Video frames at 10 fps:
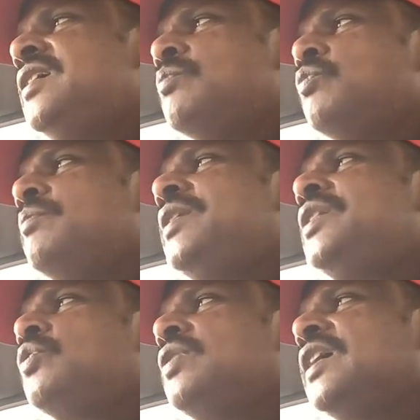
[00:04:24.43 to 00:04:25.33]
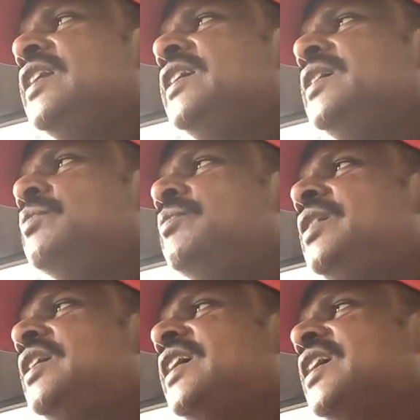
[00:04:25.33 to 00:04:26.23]
మూమెంట్ ఉండాలి
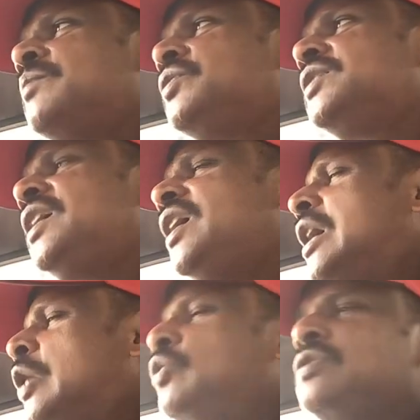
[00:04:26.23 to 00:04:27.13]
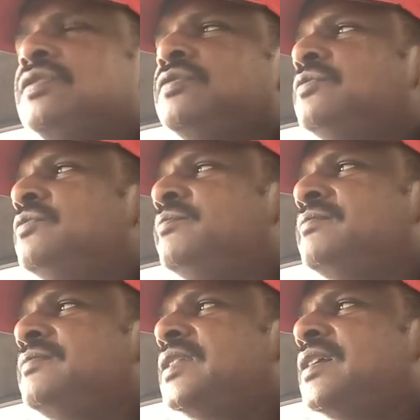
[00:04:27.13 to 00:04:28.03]
మూమెంట్ లేకపోతే అవుట్
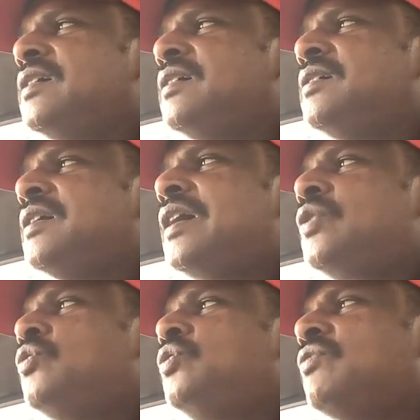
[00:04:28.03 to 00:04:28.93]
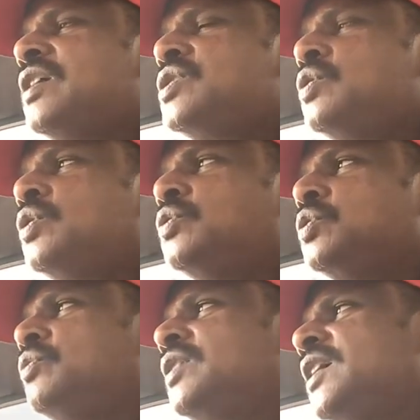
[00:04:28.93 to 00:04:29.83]
అకౌంట్ వాష్ అవుట్ అవుతూ
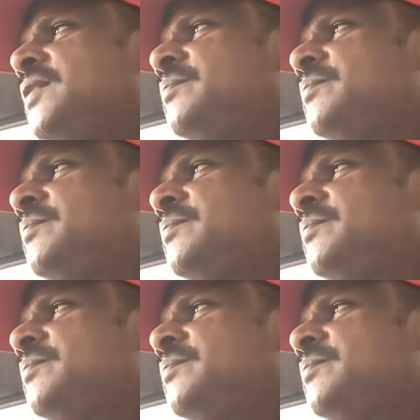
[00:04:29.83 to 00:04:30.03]
ఉంటాయి